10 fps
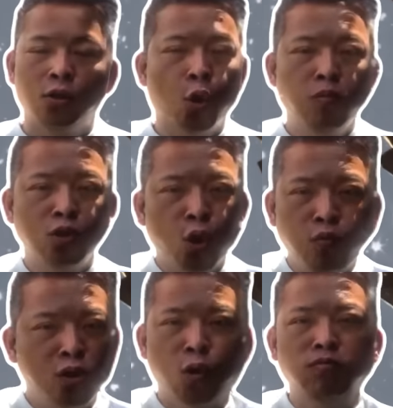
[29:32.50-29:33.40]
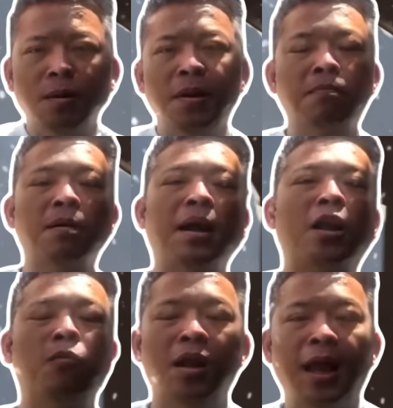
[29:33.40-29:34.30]
chung chung chung điệp điệp máy bay
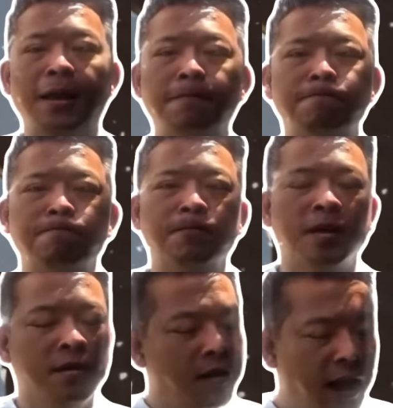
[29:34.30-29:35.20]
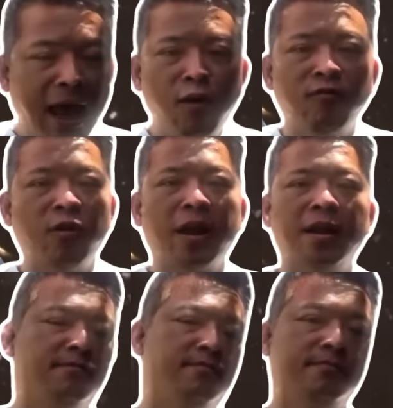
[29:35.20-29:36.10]
không người lái lao vào kẻ địch